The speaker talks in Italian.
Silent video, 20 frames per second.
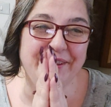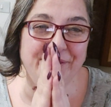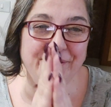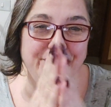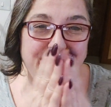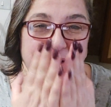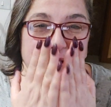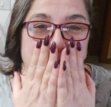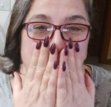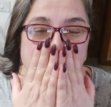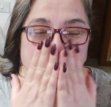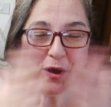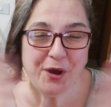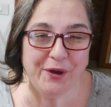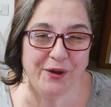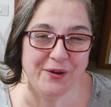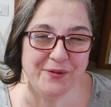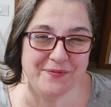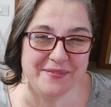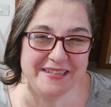a tutti,
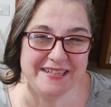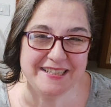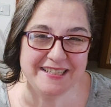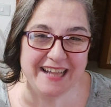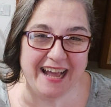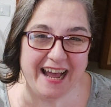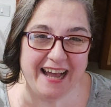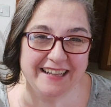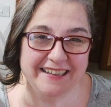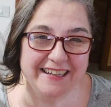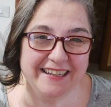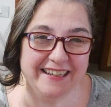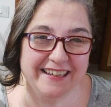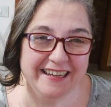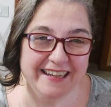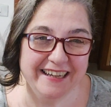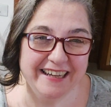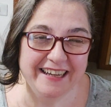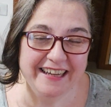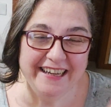come
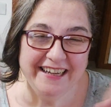state?